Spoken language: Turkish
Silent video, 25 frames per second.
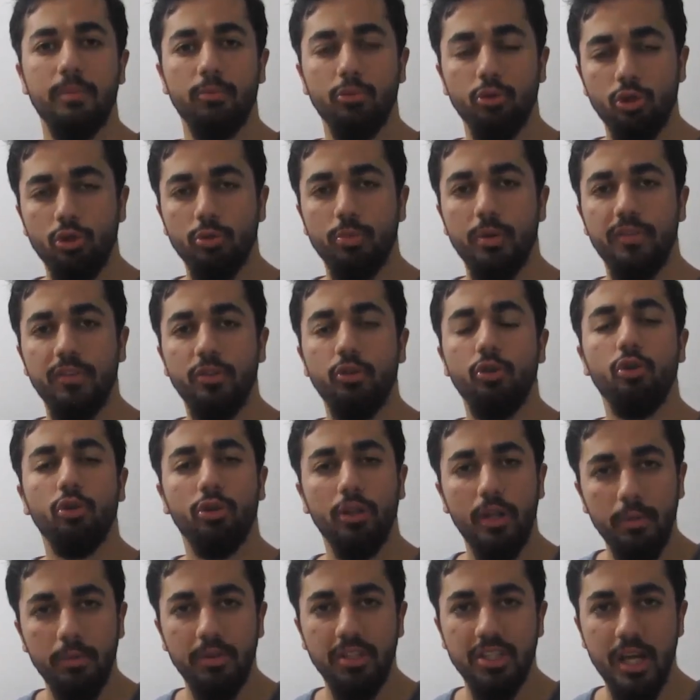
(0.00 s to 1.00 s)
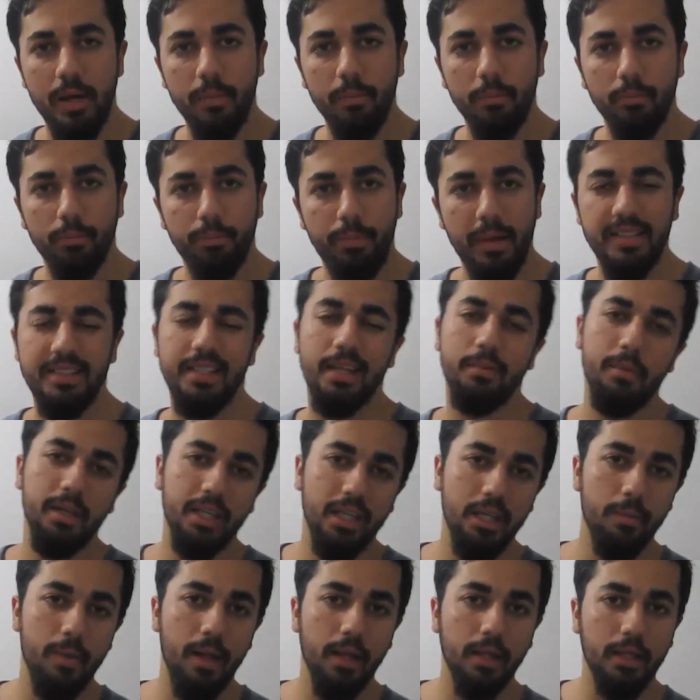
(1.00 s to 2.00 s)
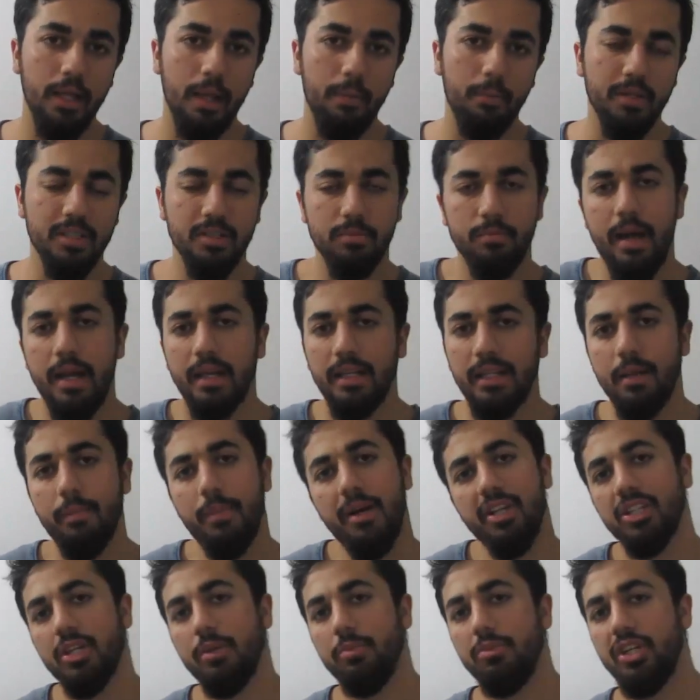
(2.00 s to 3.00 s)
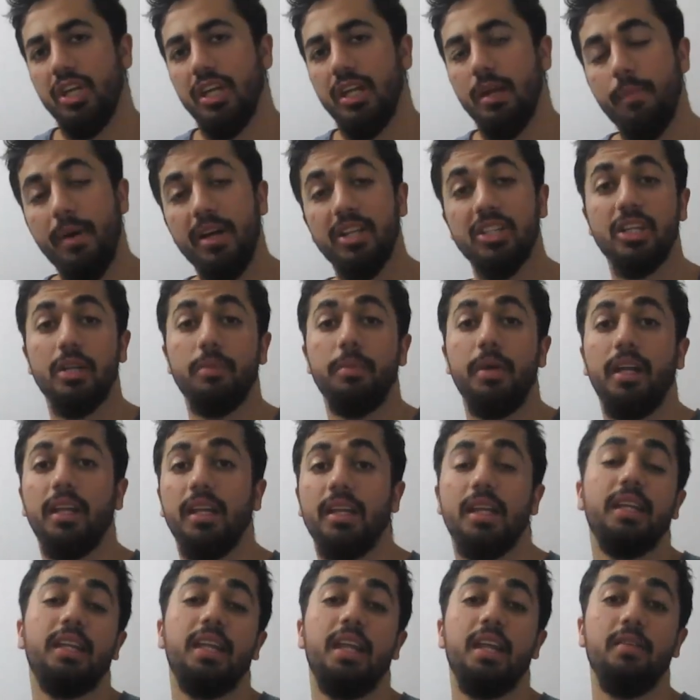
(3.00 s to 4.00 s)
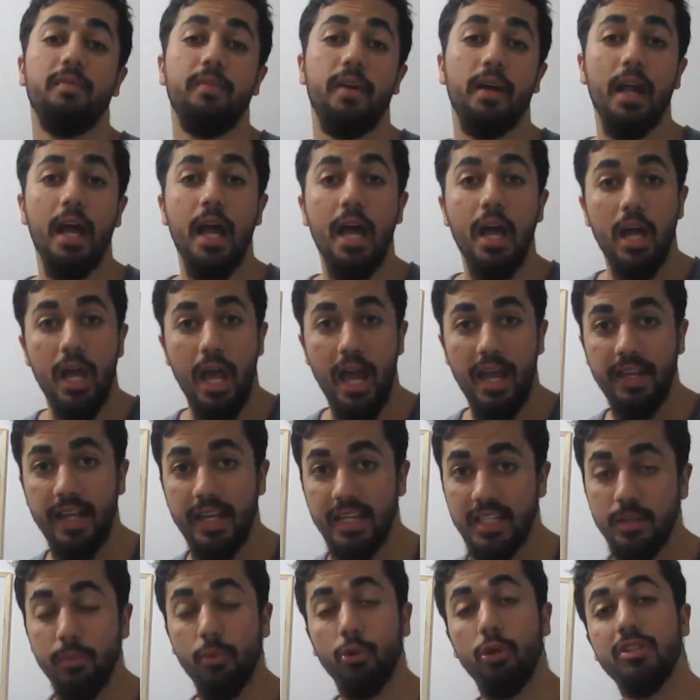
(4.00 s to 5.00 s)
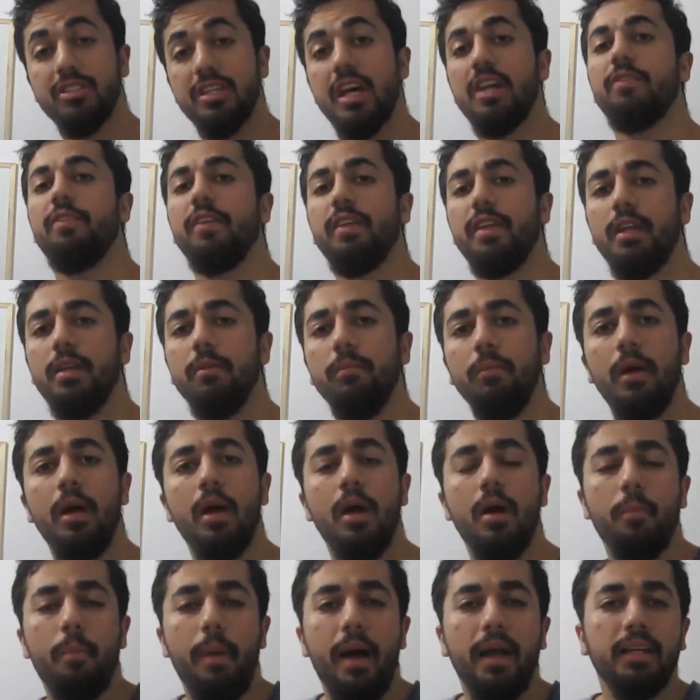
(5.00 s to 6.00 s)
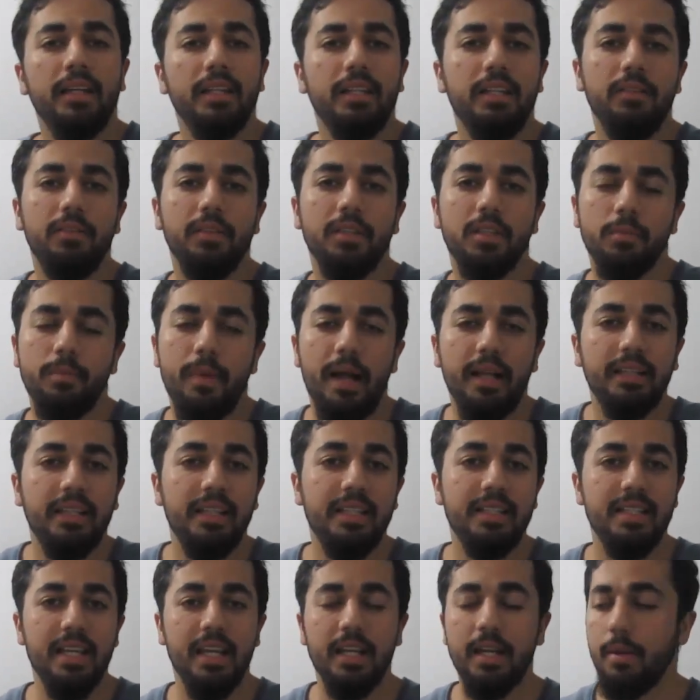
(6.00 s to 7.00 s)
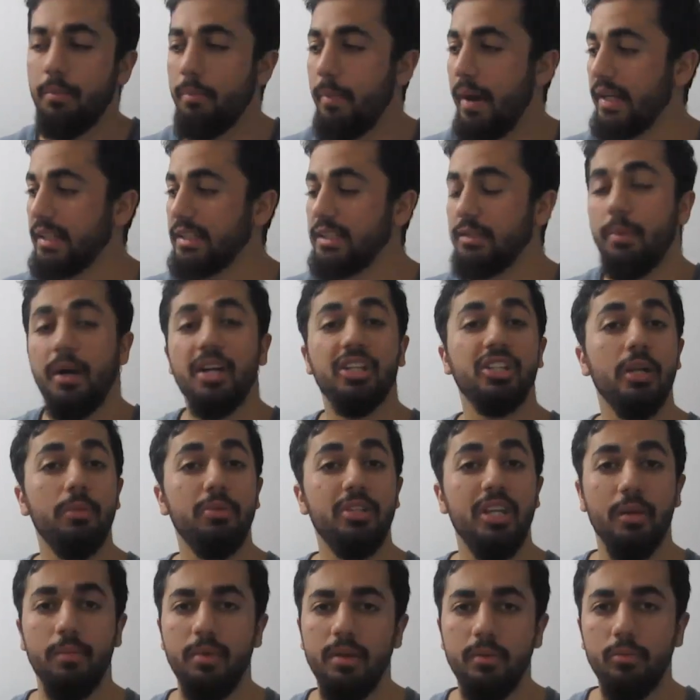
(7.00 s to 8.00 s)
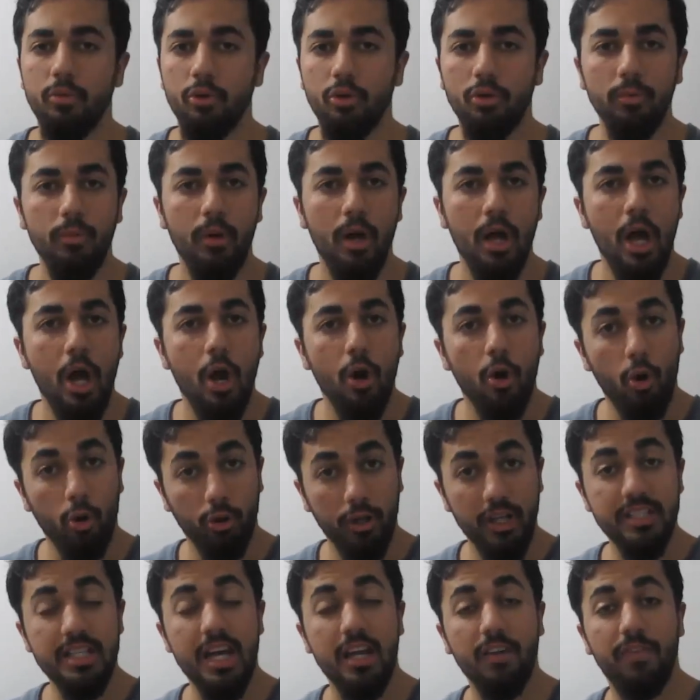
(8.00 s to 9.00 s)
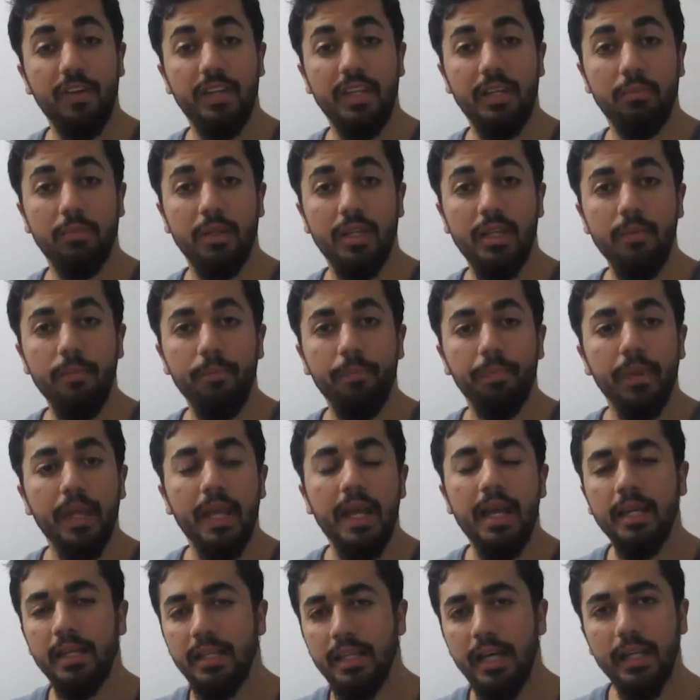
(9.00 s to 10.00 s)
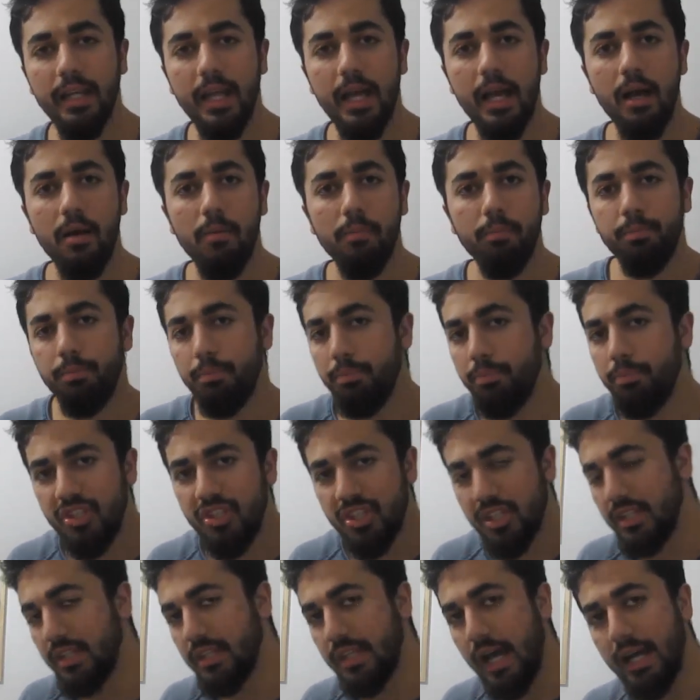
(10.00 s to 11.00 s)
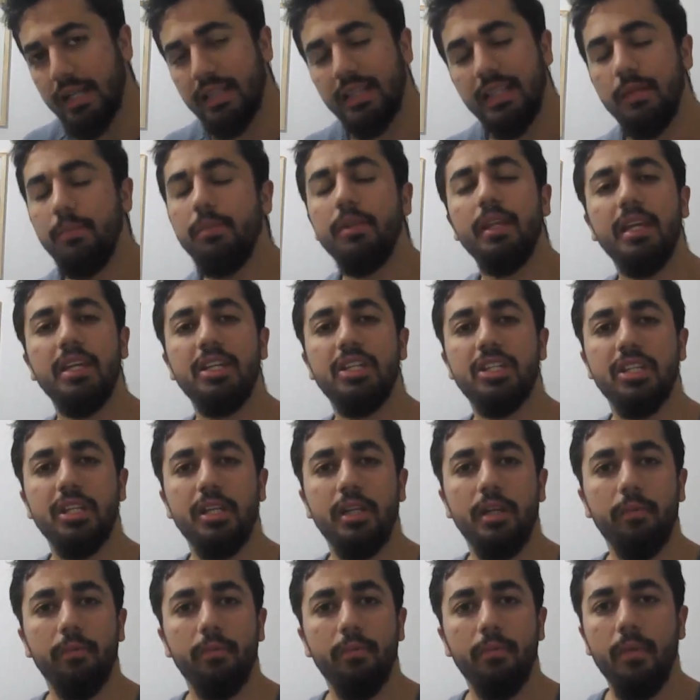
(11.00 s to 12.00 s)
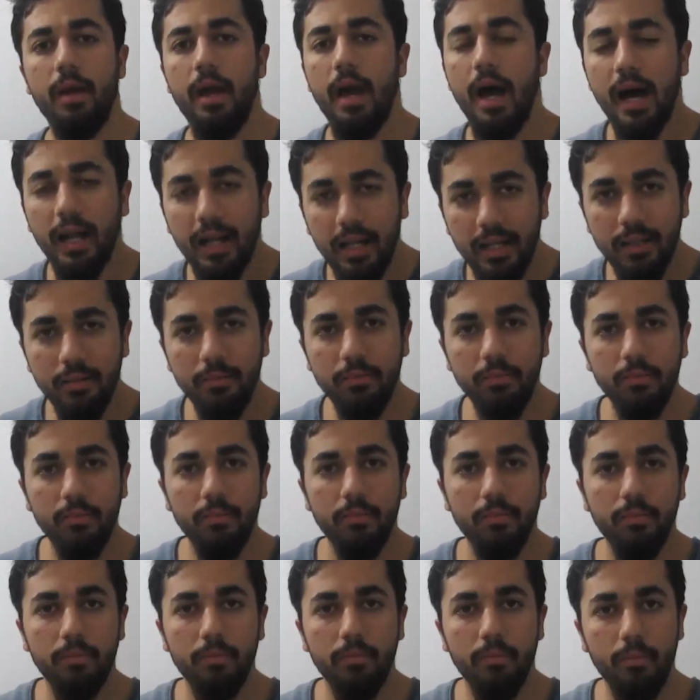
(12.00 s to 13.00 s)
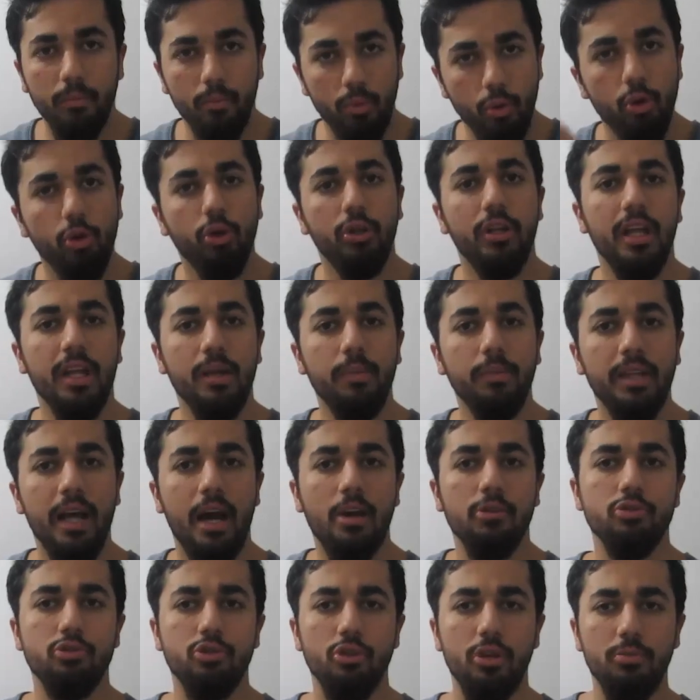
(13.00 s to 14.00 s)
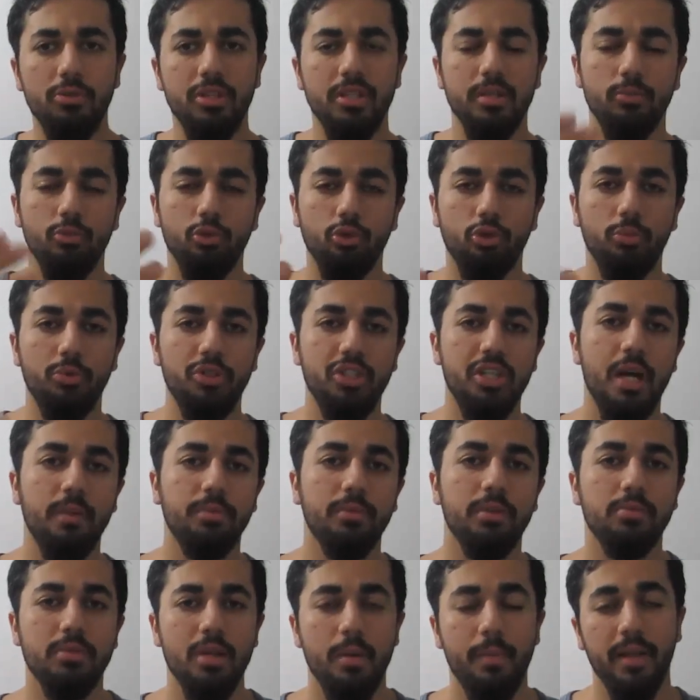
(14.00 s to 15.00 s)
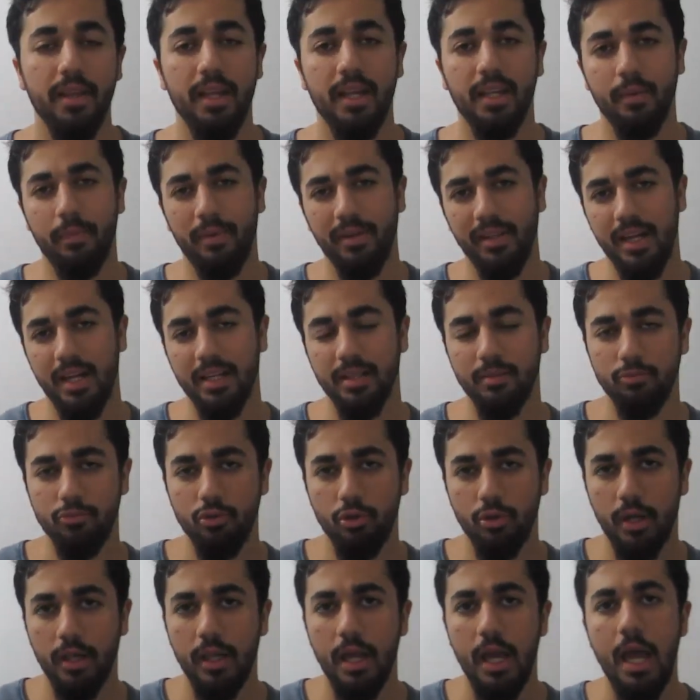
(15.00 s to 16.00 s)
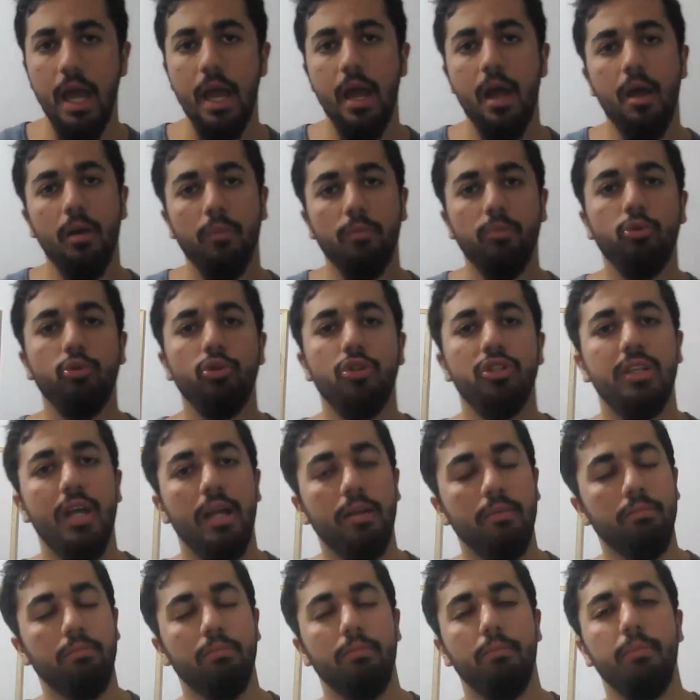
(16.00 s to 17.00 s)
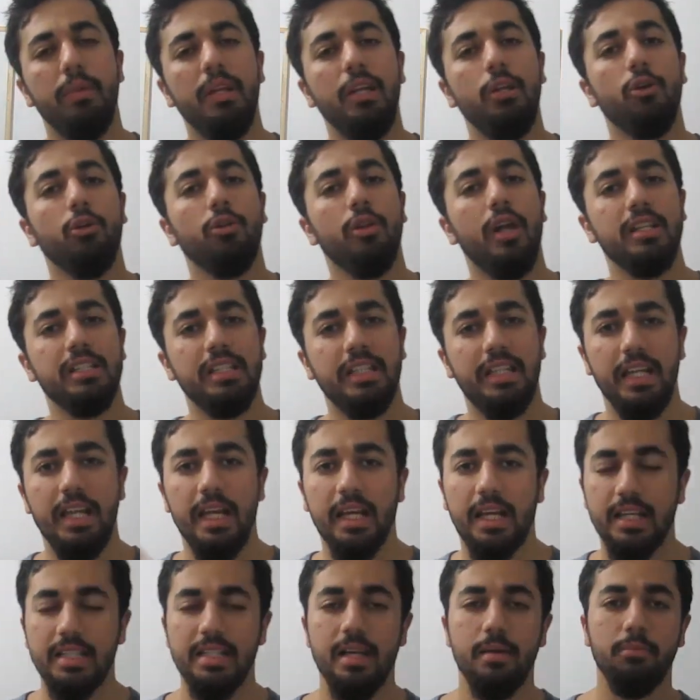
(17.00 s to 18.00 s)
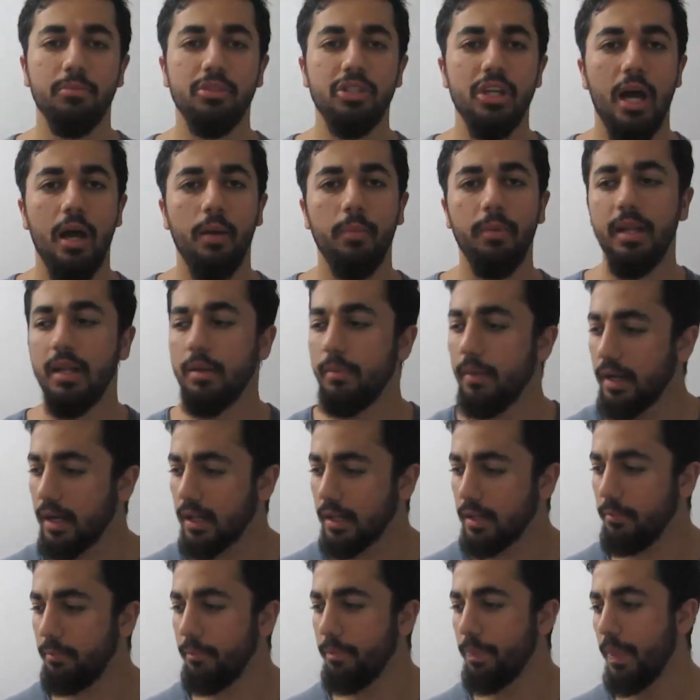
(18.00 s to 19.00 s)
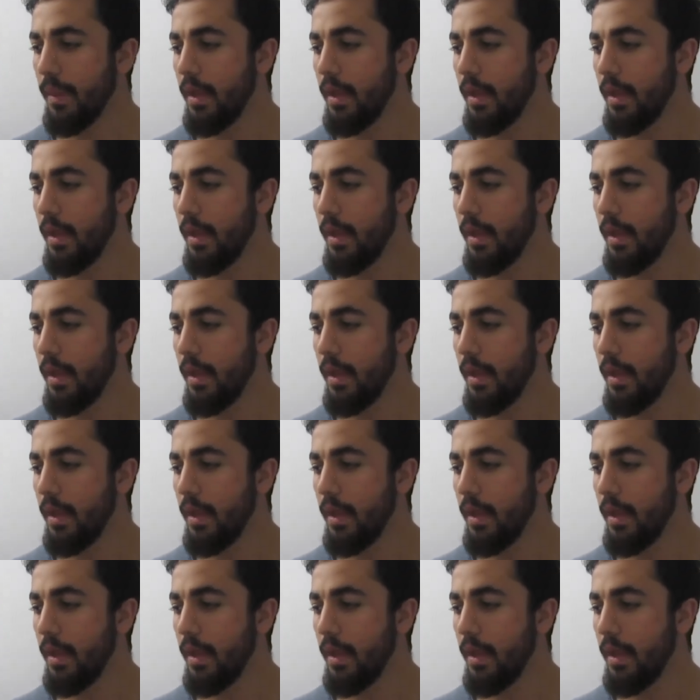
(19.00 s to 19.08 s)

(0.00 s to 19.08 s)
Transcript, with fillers: YouTube'a video yüklemeyeceğim. Pes etmek gibi algılanmasın. Belki de başka bir şeyde başka bir alan yeteneğim var. Enerjimi ona sarf ederim. Belki Twitter, belki Instagram, belki başka bir şey bilmiyorum. Ona sarf edeyim dedim. Ya da taktiğimi değiştireyim. E, aradım büyüklerimi. Daha önce söylemiştim YouTube işi yaptığım zamanlarda bana yardımcı olan bu işten milyonlarca TL kazanmış abilerimi aradım.